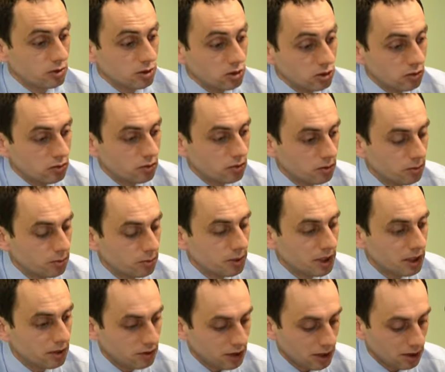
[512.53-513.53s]
Zresztą
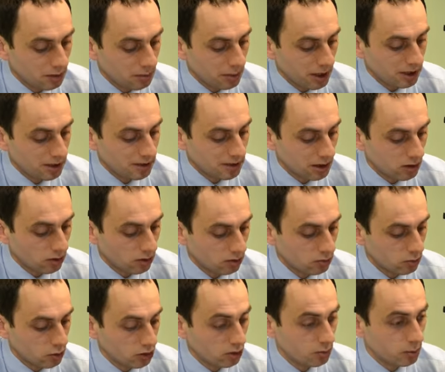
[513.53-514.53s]
pierwsza debata Salonu
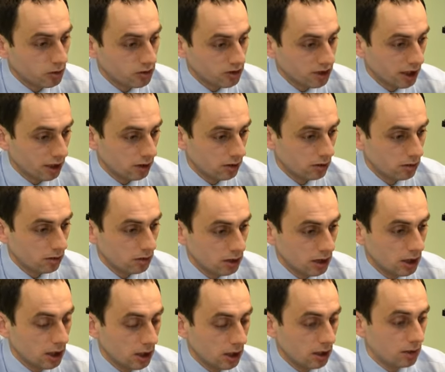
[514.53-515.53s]
Młodopolskiego
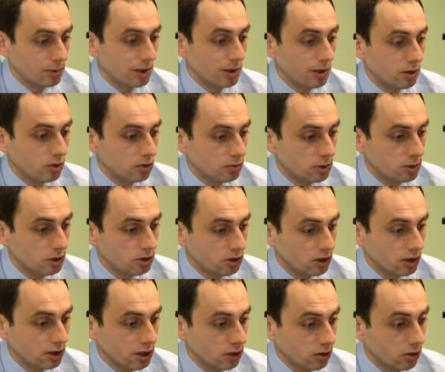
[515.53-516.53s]
miała odbyć
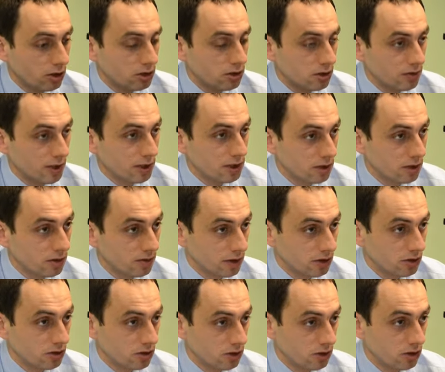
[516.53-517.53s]
się na koniec kwietnia
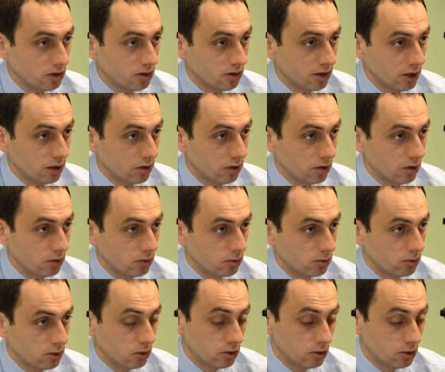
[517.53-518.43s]
2010 roku.